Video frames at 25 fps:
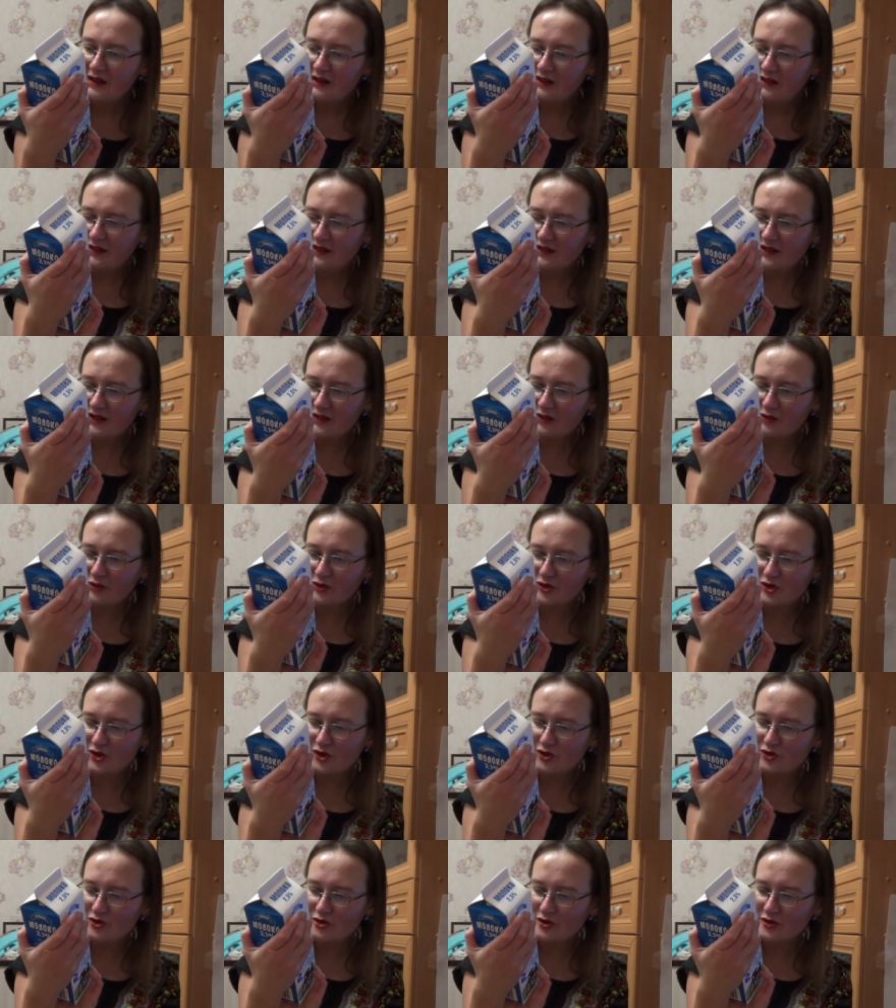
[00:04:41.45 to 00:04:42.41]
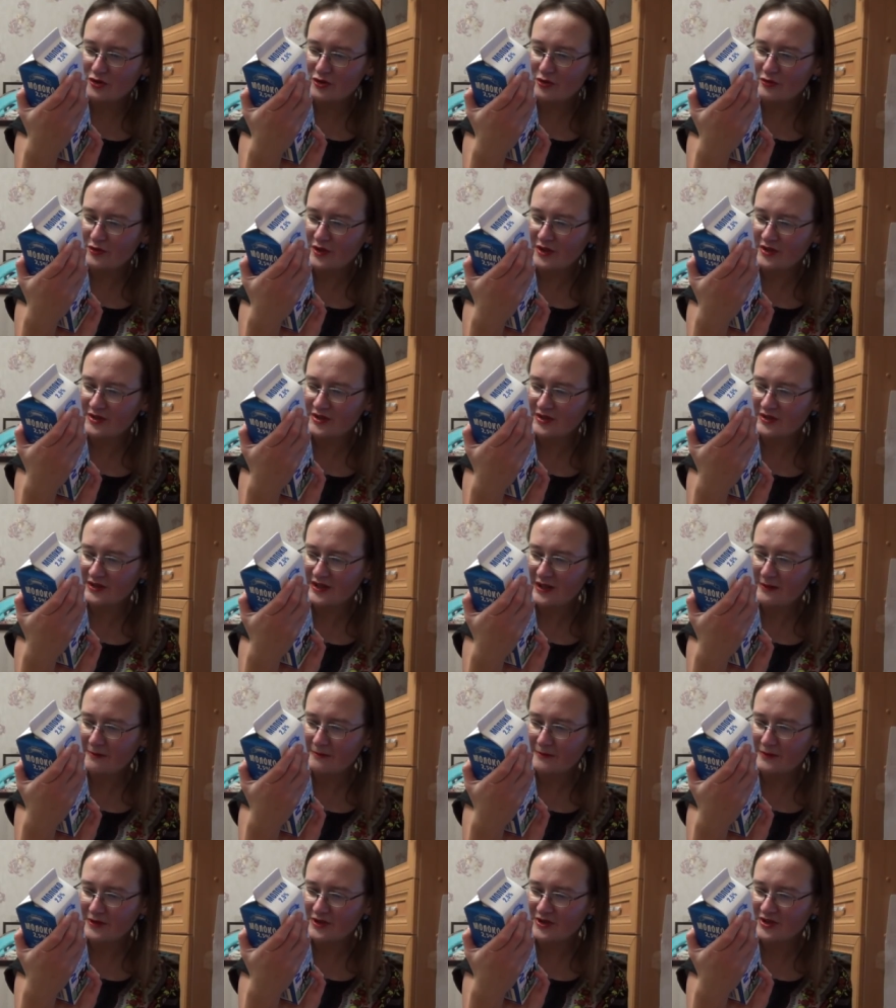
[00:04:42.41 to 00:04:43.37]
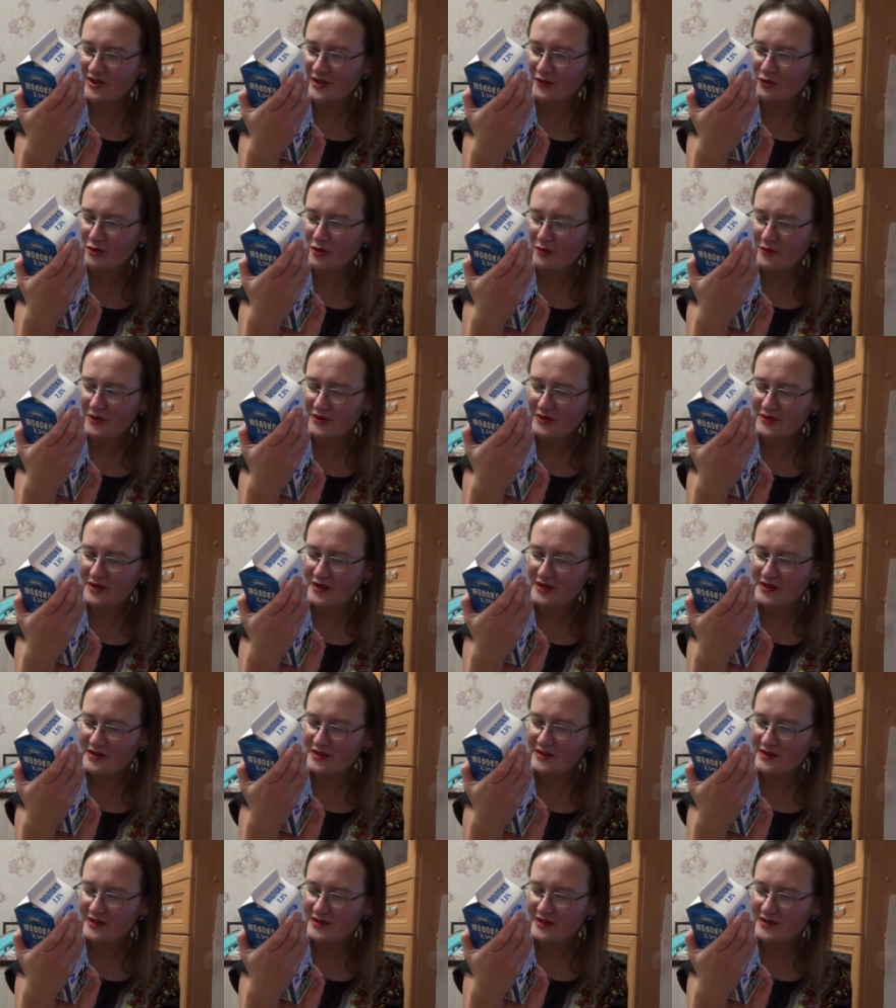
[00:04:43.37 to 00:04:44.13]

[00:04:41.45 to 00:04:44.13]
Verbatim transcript: И, короче, что-то у нас состав изготовлено